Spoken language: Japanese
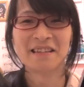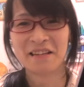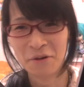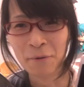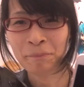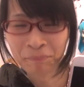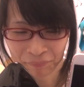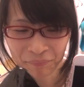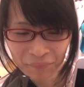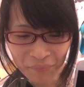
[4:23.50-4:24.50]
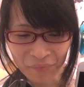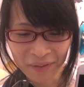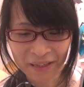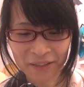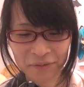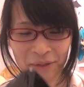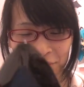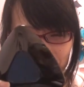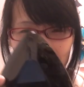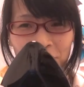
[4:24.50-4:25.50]
ですけどあのまあ
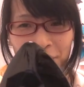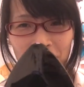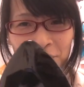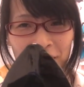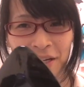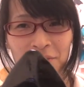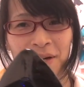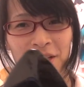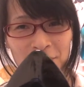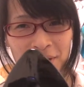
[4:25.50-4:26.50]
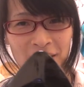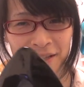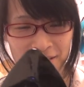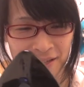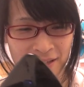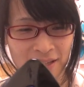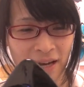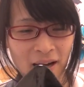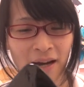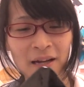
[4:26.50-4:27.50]
埋め込まれるまではまだ全然
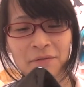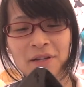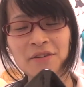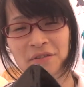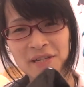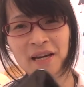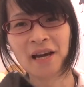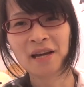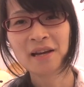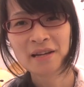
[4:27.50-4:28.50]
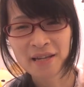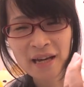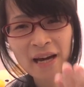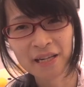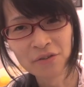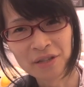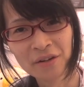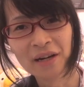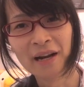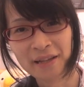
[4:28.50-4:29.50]
高くありますよ世界世界で売って
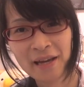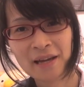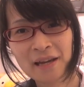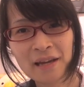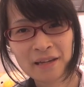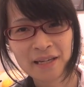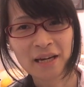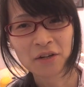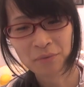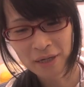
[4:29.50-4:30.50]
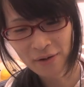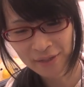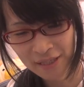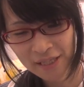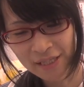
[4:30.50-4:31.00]
るからね企画も変わって